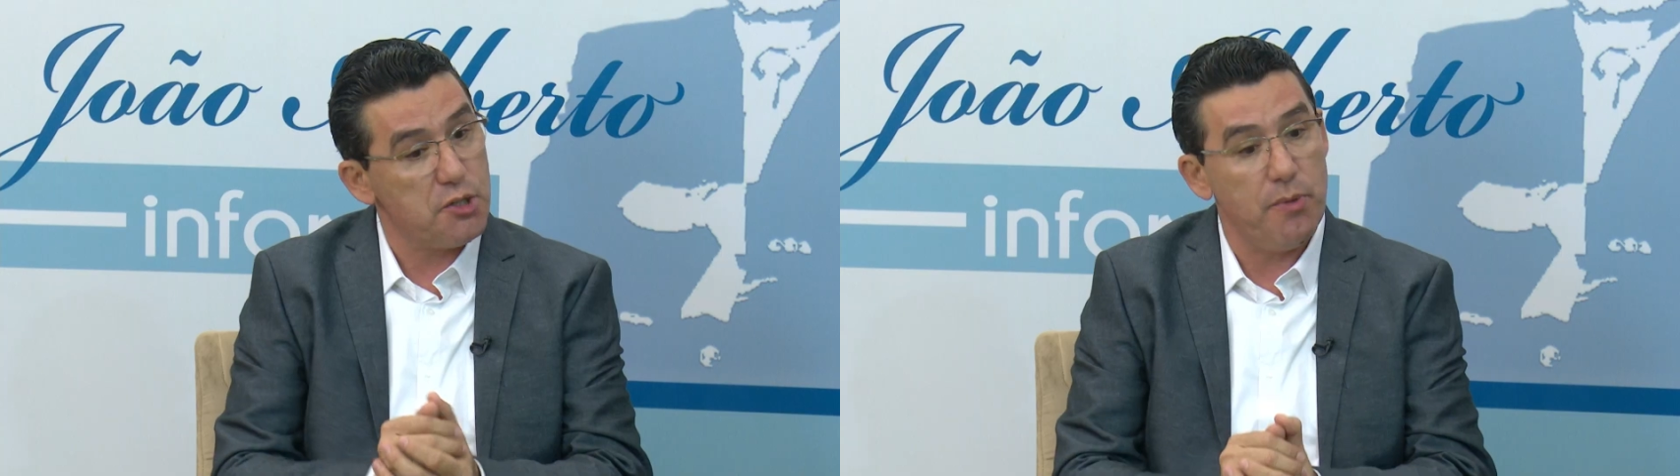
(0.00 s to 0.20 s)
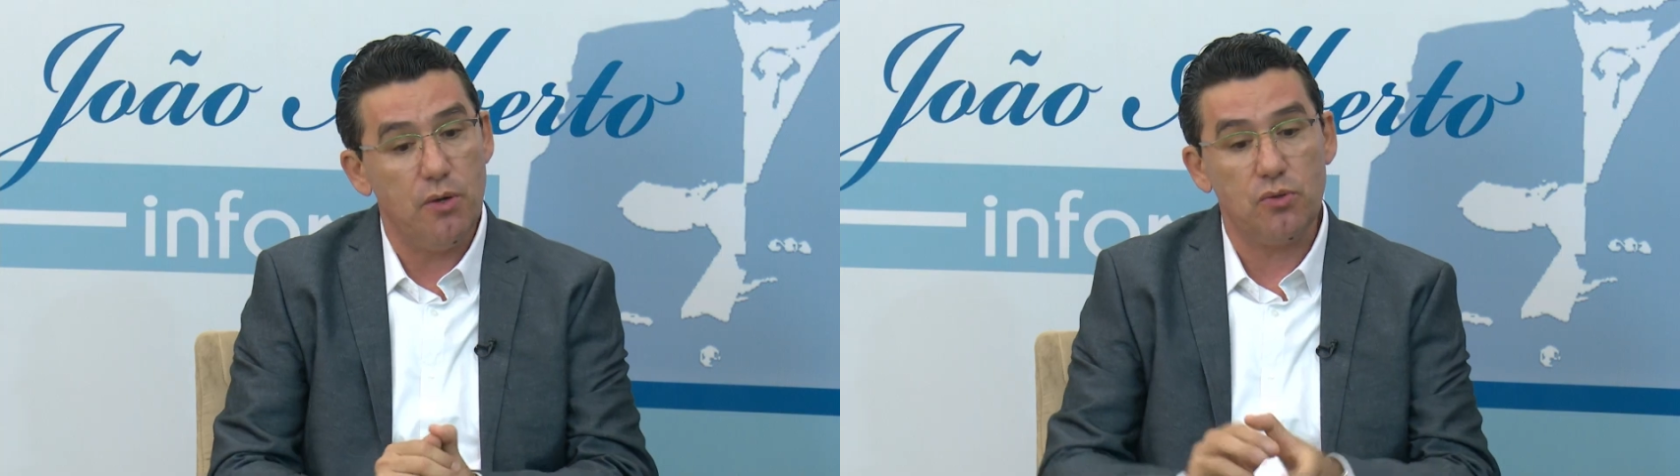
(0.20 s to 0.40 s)

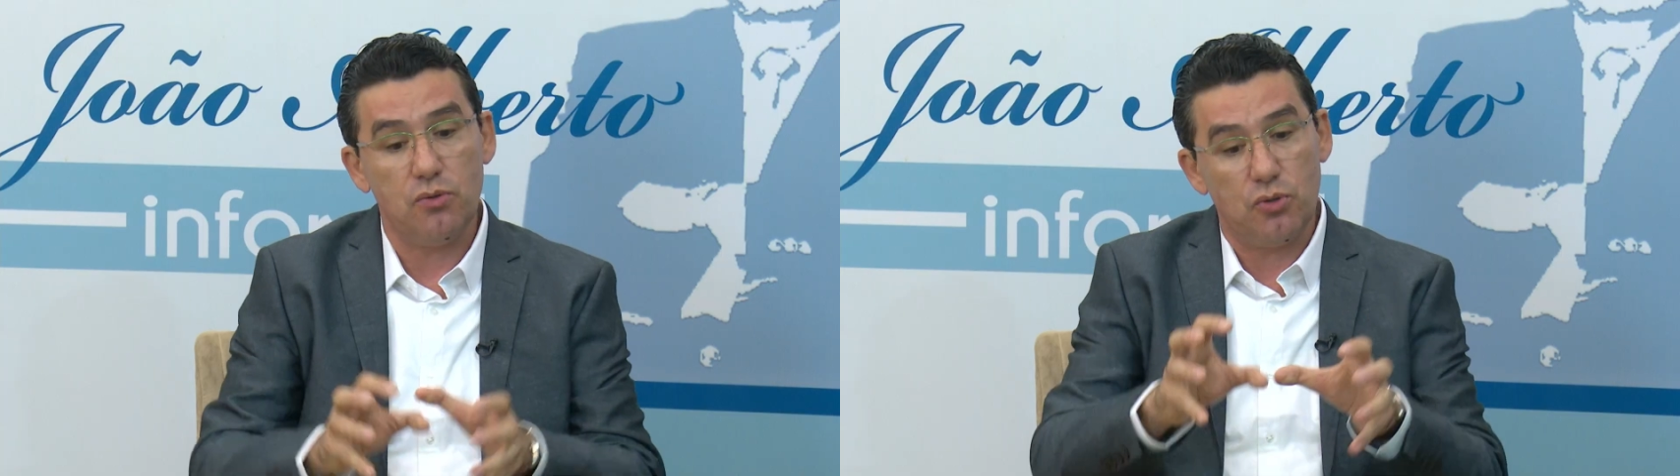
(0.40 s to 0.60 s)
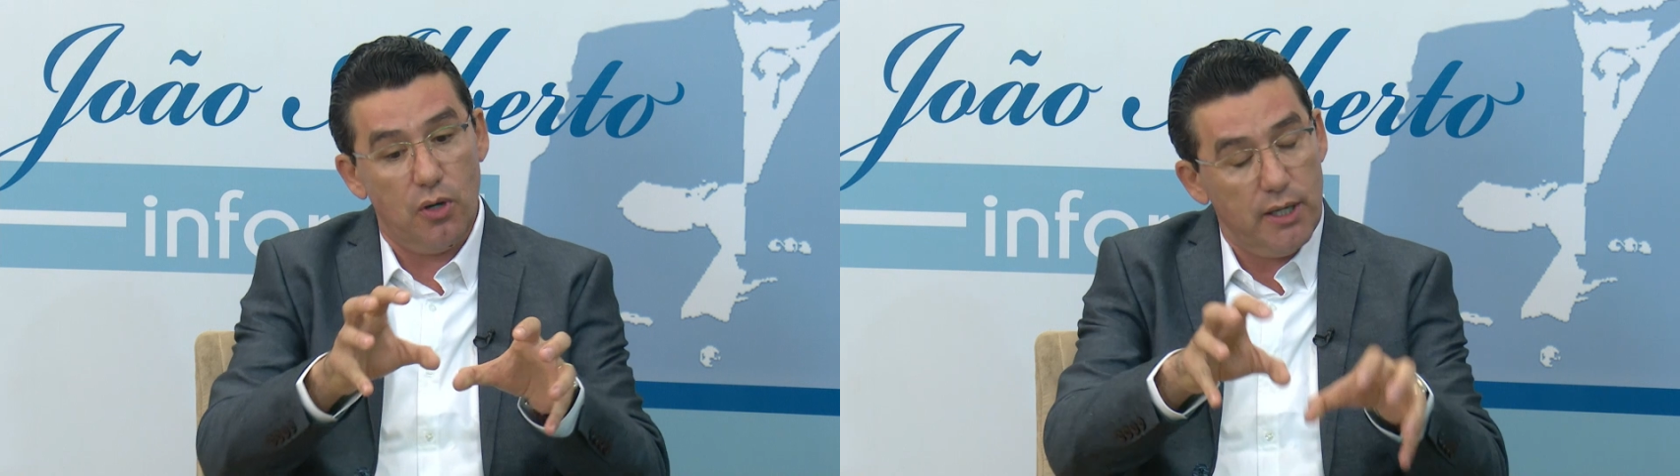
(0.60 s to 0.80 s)
mãos, não
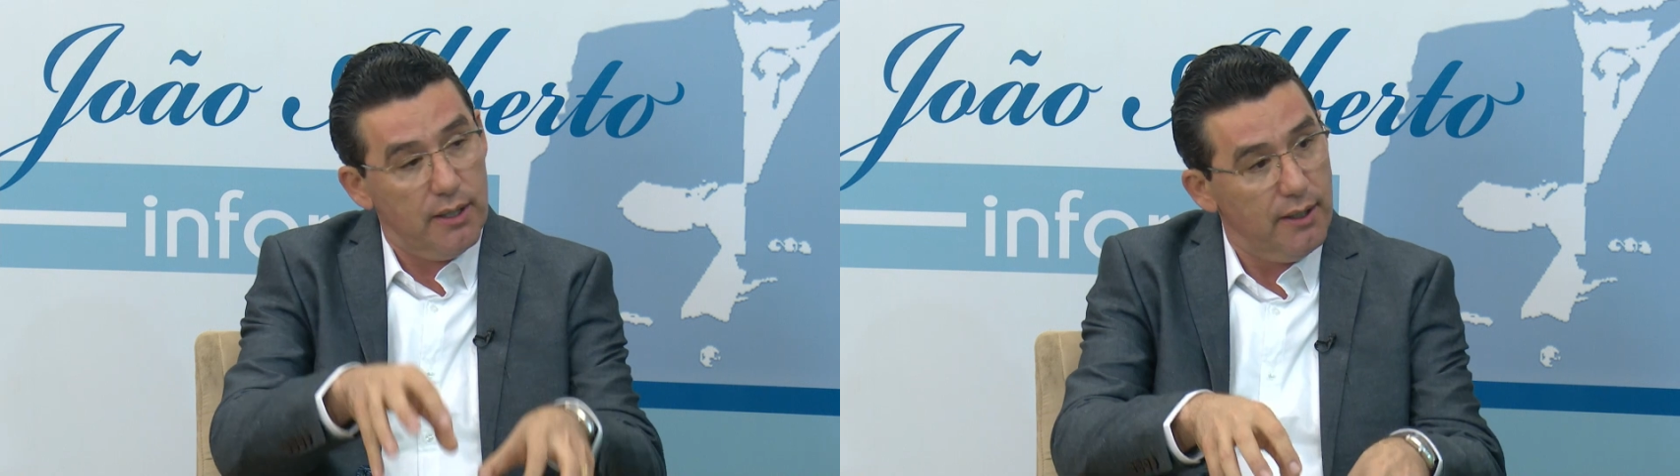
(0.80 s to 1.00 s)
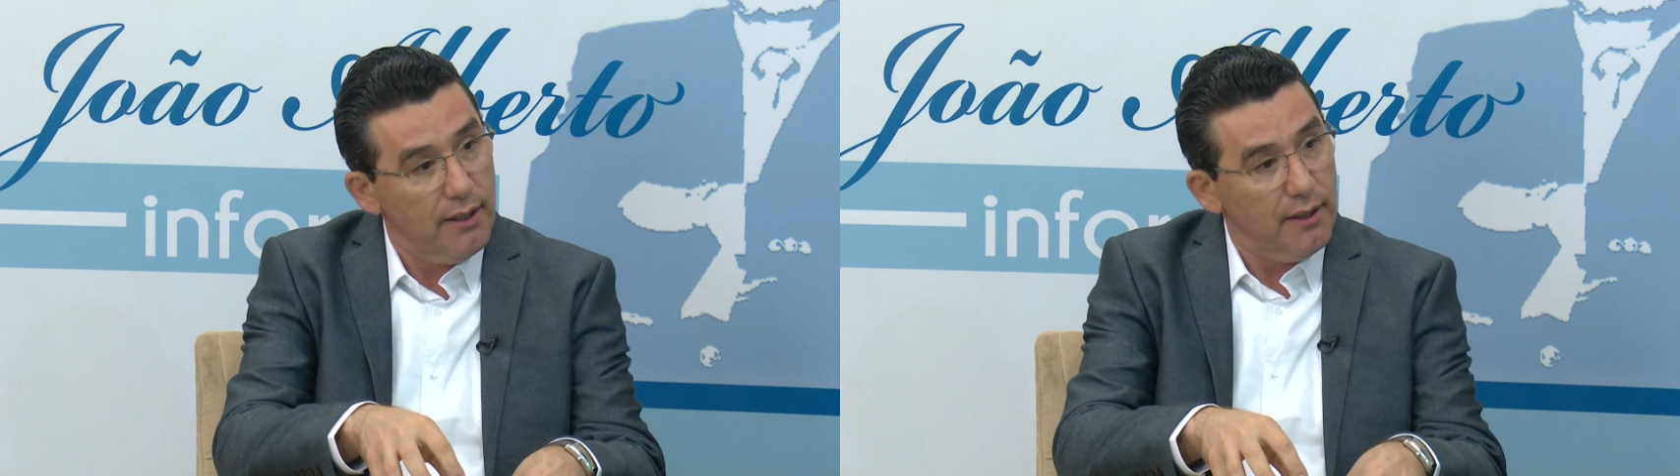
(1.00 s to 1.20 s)
joga
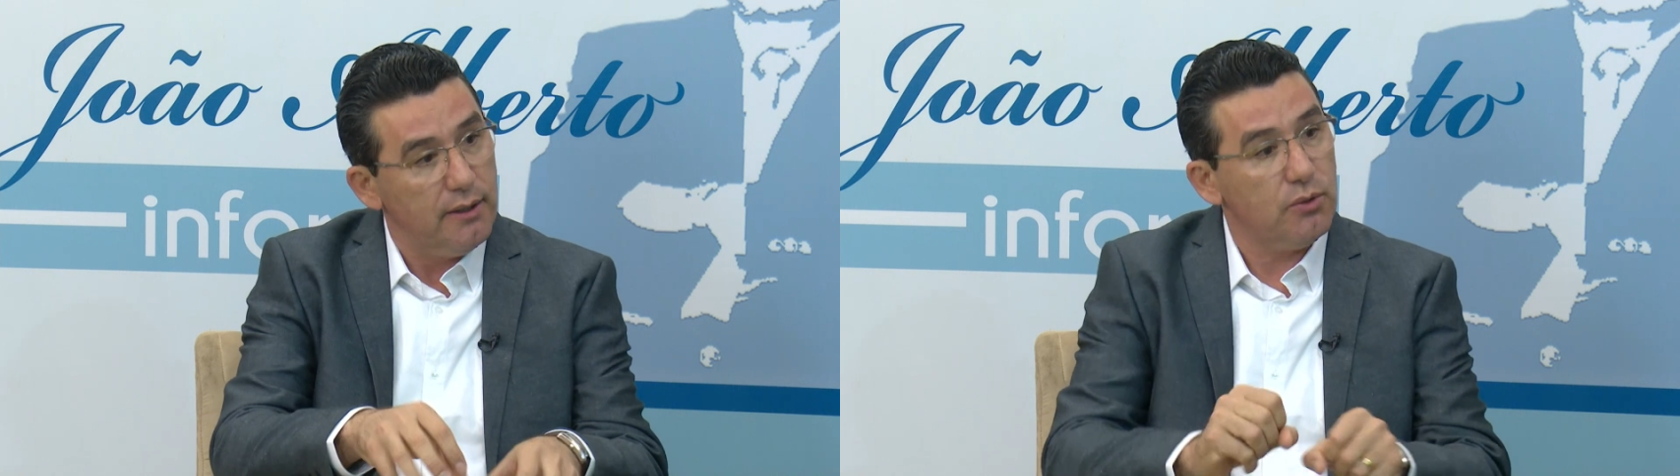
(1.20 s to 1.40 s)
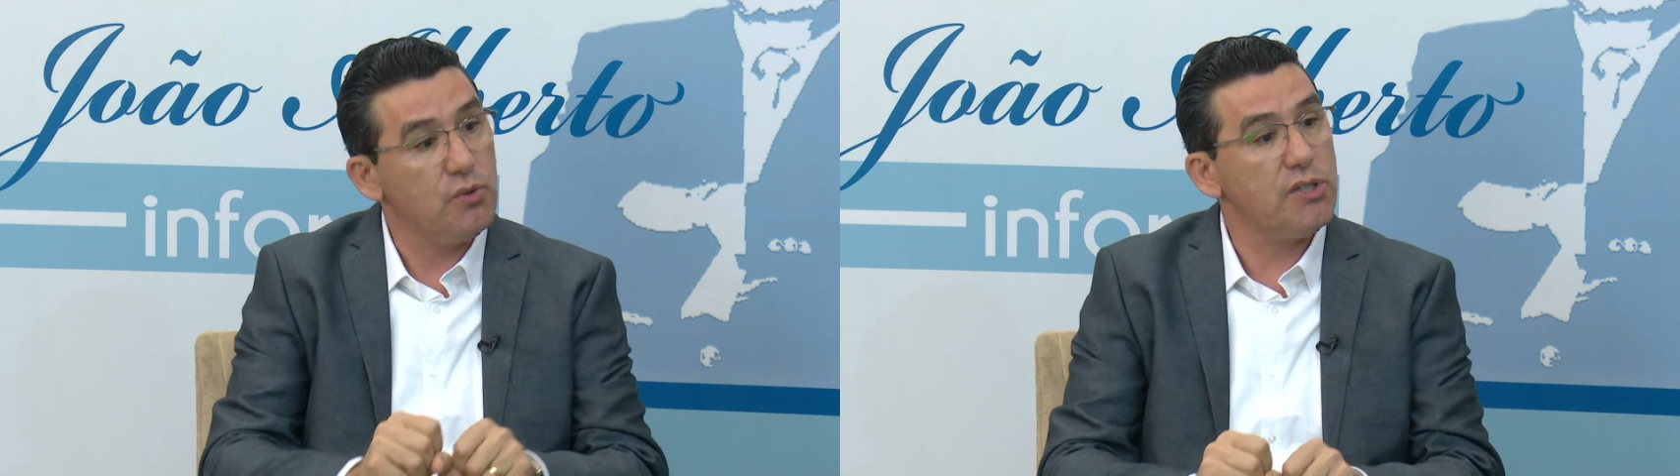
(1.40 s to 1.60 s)

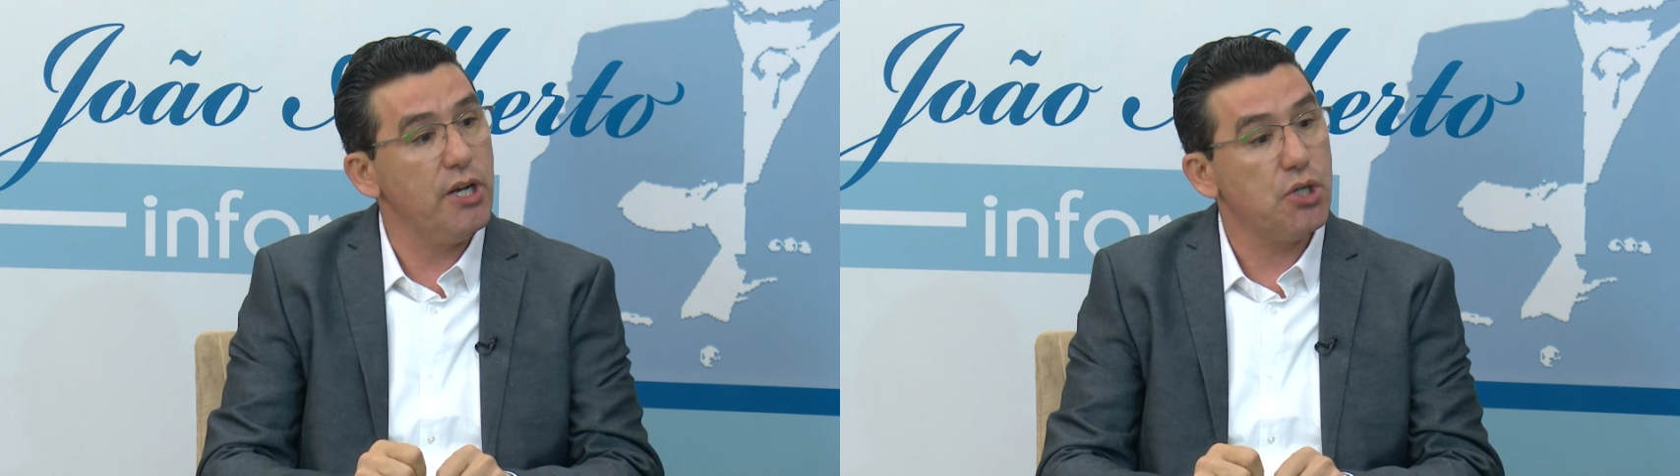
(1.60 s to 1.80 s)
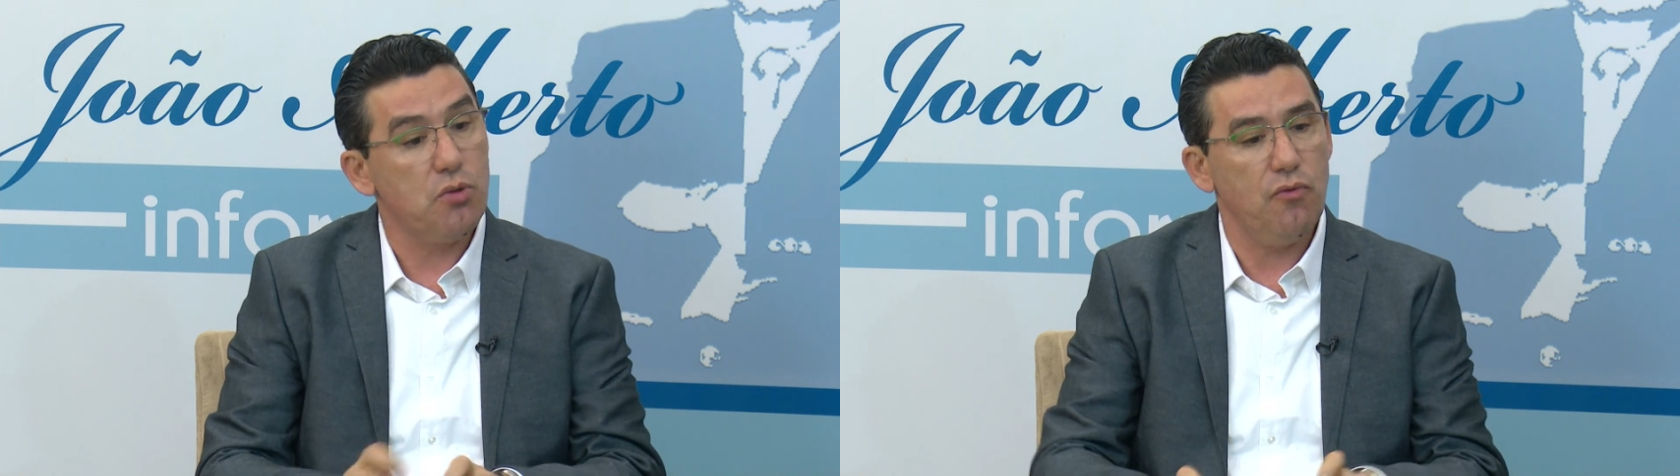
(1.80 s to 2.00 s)
no
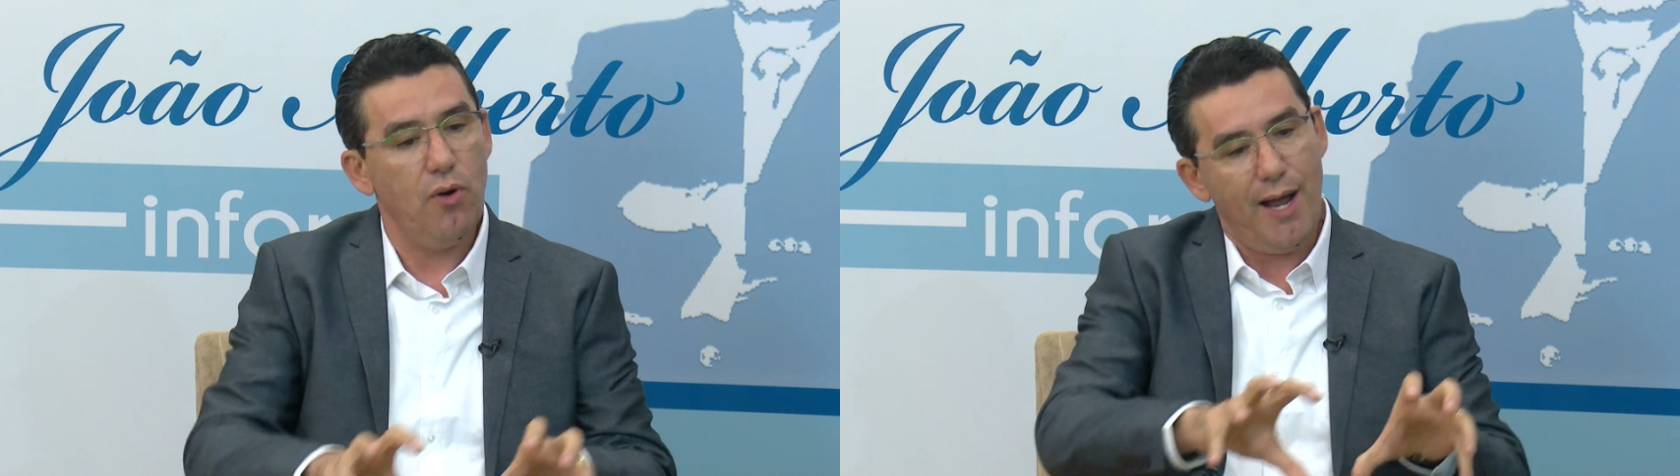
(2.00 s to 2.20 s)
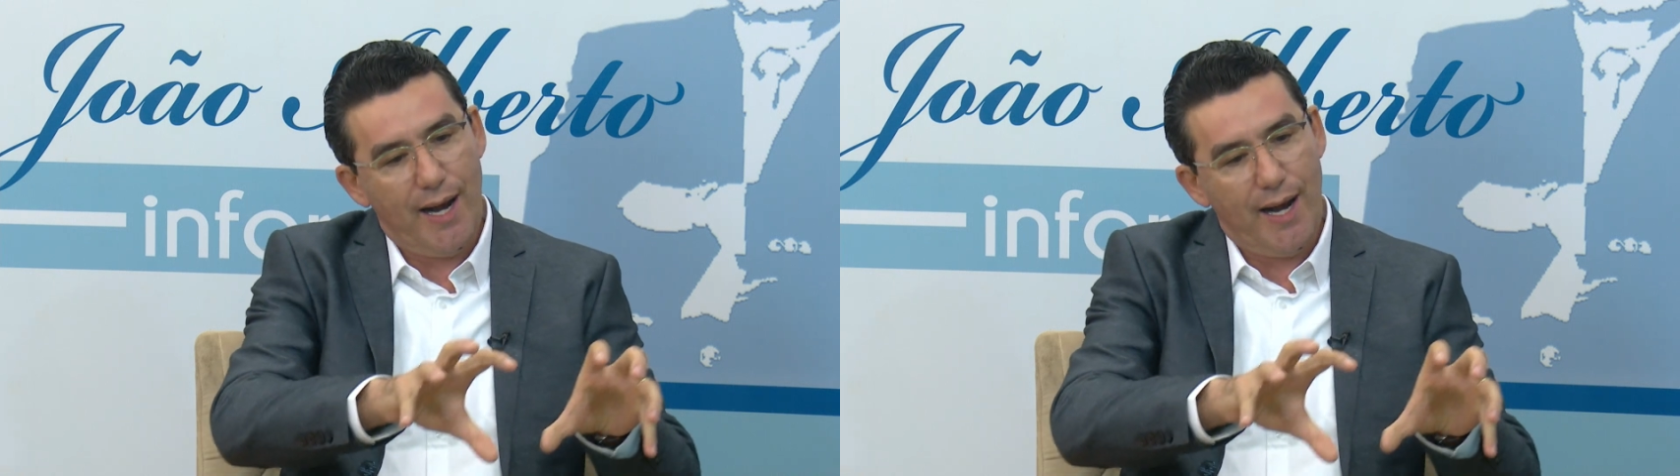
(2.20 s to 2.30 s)
cesto, eu vou lá,